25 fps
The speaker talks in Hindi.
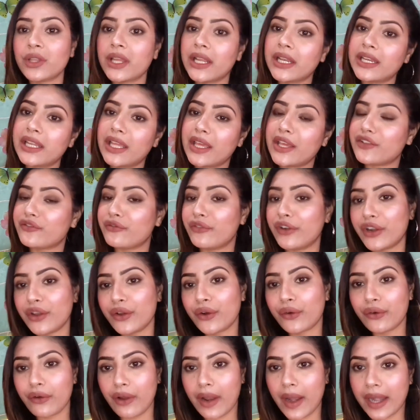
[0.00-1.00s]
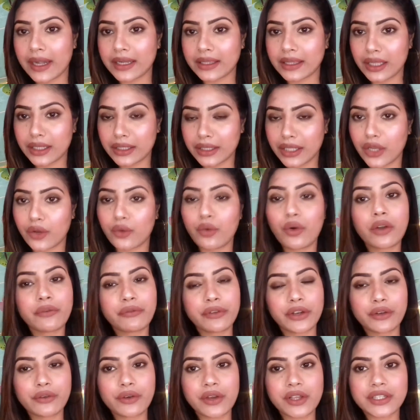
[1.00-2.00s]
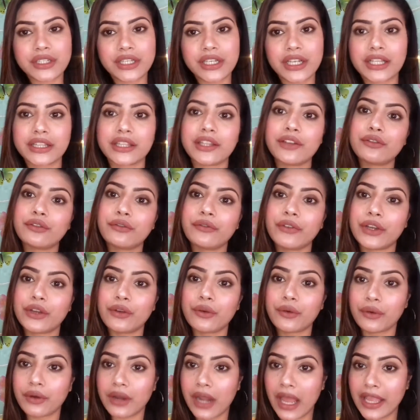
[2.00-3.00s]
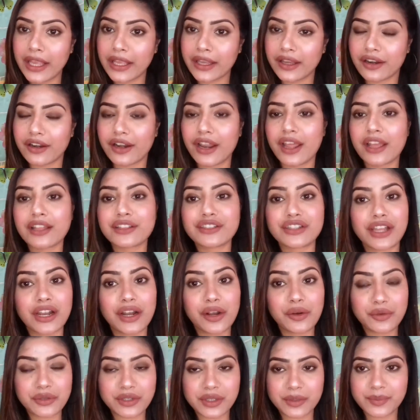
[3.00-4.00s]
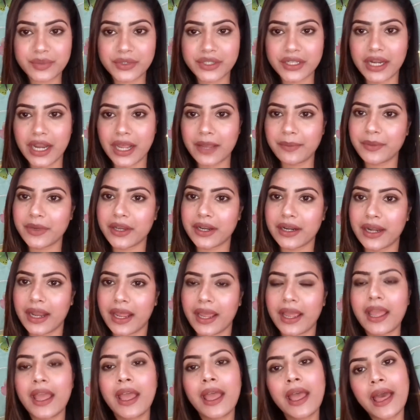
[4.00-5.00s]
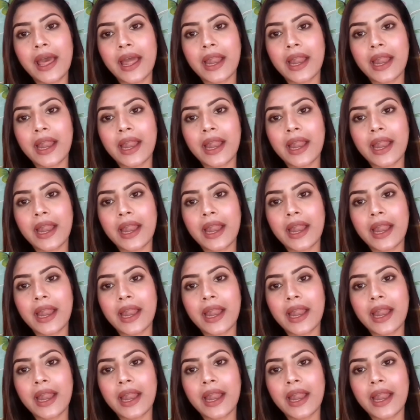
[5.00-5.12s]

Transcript: देन इस वीडियो को एंड तक देखो और वीडियो अच्छी लगती है तो वीडियो को लाइक करना है चैनल को सब्सक्राइब करना है